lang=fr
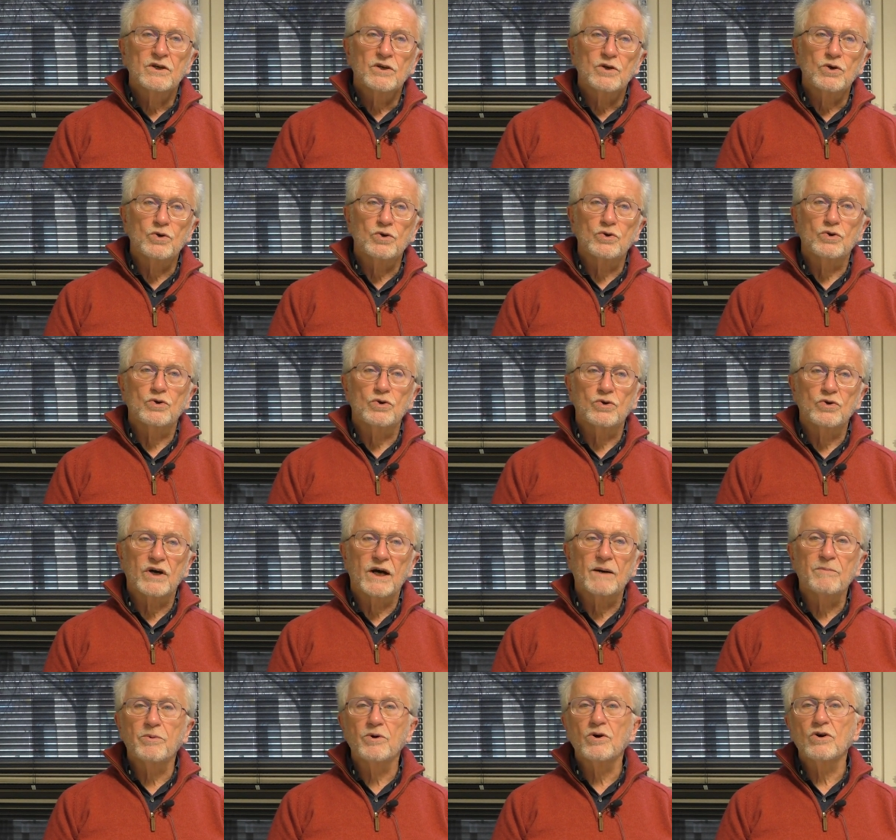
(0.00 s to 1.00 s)
Le,
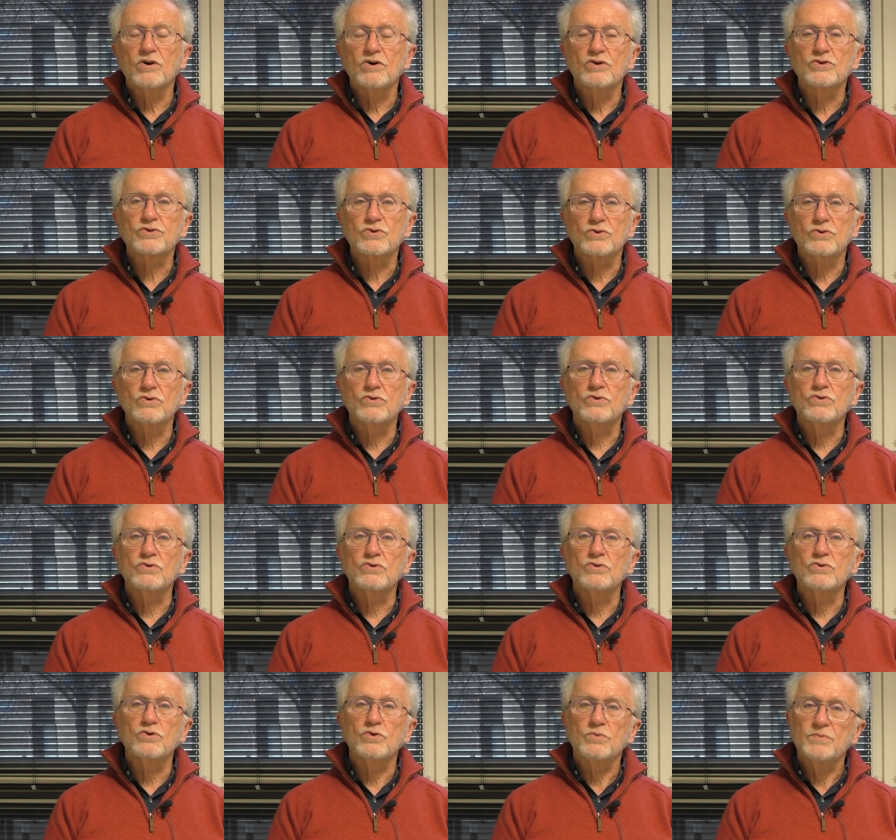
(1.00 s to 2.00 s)
rapport entre
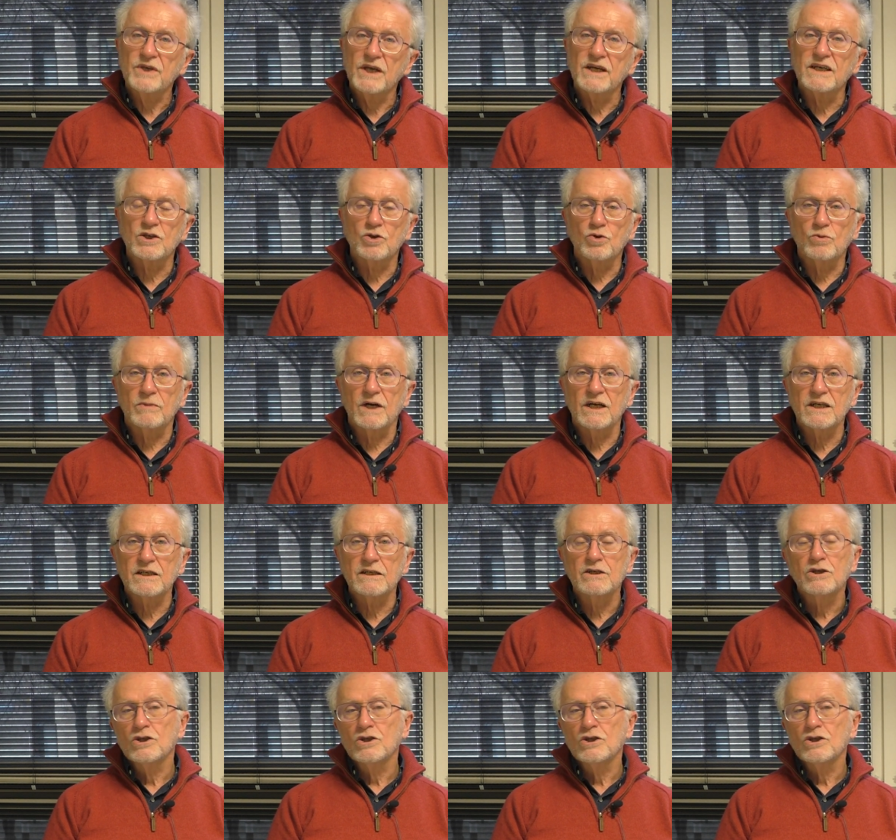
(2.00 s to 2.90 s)
le, bien et le mal,